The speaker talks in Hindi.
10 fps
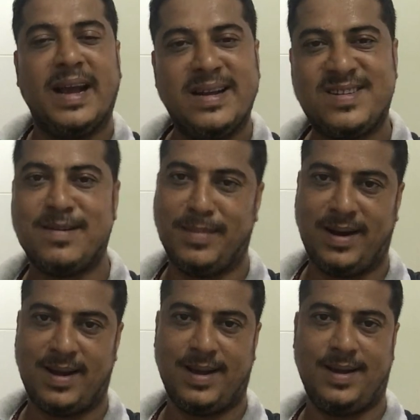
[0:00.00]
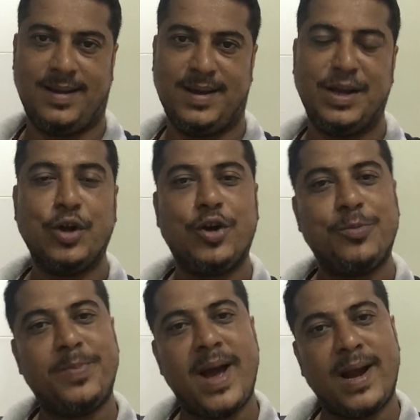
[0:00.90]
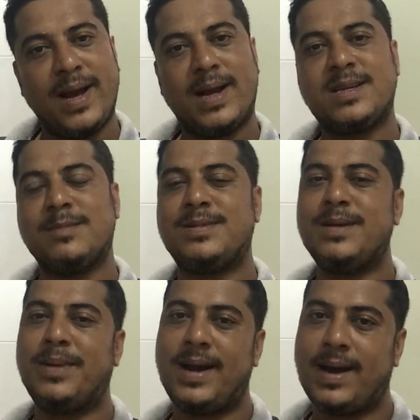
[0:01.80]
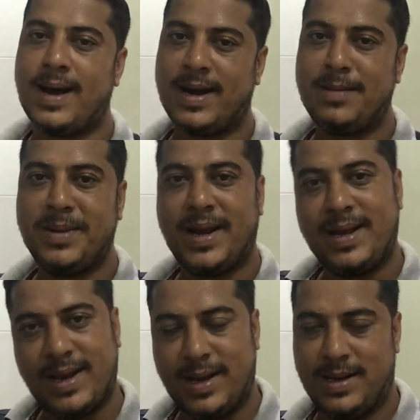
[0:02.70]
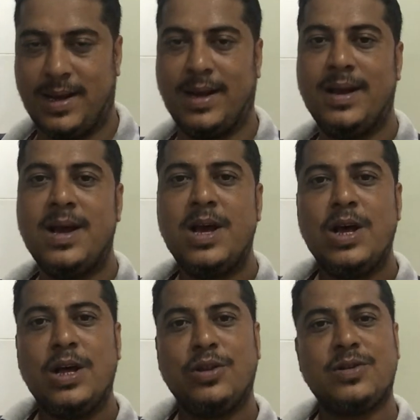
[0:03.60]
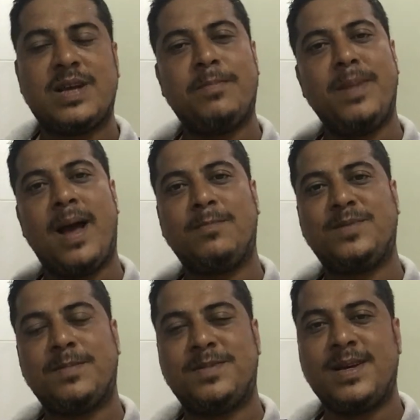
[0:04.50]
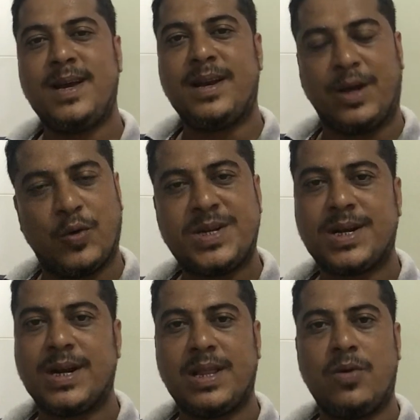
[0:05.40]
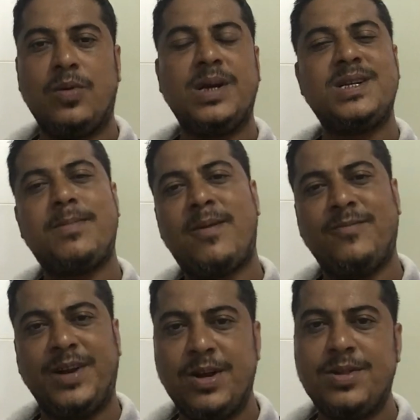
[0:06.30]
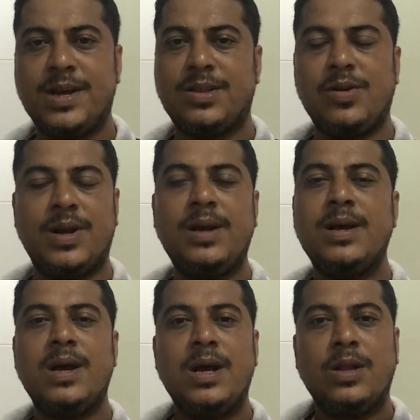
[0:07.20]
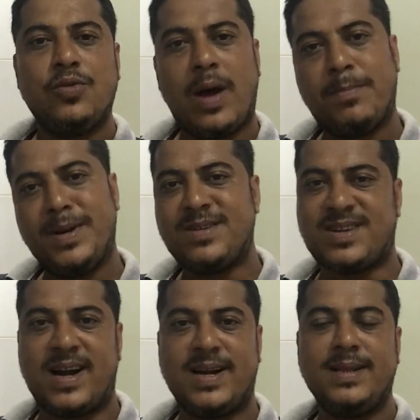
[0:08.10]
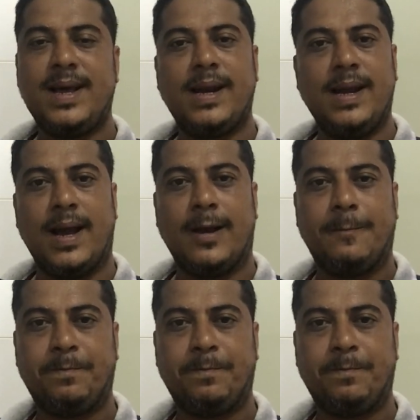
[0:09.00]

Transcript: इनसे मिलना है यूट्यूब पे आने का सबसे बड़ा कारण मेरा यही है तो सब मैं आप सबसे रिक्वेस्ट करता हूं कि जब आप वीडियो देखते हो ना तो आपने स्टार्टिंग देख लिया